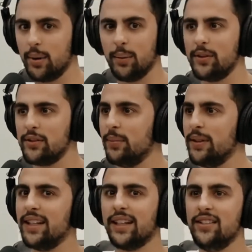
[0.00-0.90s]
para a pessoa
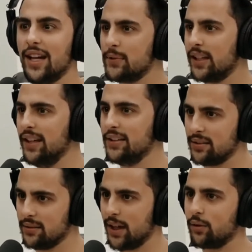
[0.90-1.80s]
pensar que diabos que é
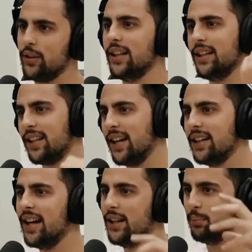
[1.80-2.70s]
isso, para quando ela entrar
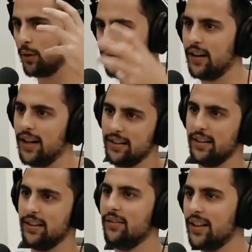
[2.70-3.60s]
lá e provar
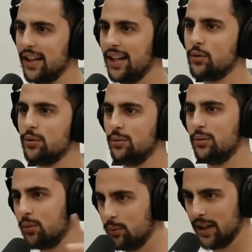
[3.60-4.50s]
que na verdade o,
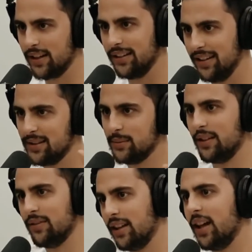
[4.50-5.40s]
o, mecanismo
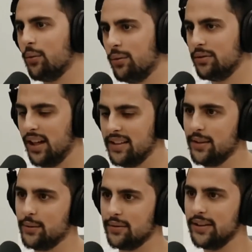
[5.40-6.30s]
na, era o 3
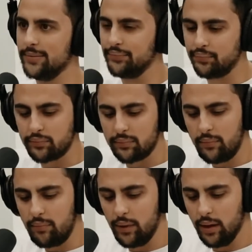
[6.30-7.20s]
em 1, né? Exato.
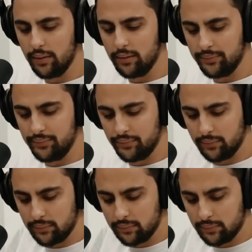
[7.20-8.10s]
Então, ó,